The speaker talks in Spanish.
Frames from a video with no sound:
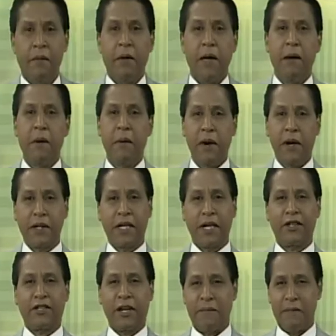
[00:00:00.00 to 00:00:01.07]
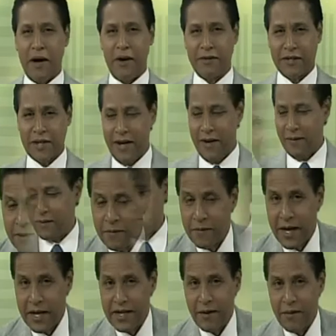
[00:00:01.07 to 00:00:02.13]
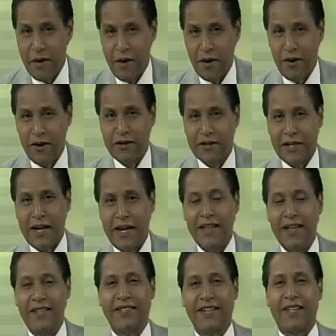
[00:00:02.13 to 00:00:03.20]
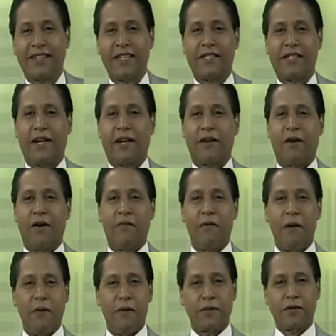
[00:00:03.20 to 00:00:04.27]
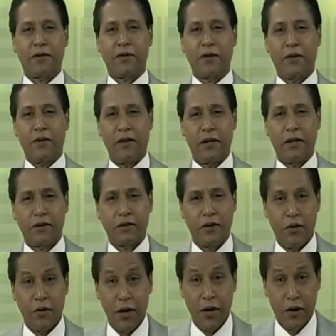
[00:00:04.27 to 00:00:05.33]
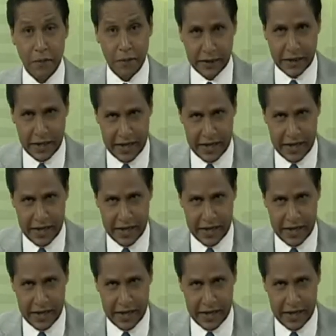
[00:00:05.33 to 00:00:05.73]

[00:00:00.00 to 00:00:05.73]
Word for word: Bien, vamos a hacer otra pausa, pero bien de nuevo con ustedes, en esta serie con los famosos, soy con el doctor Luis López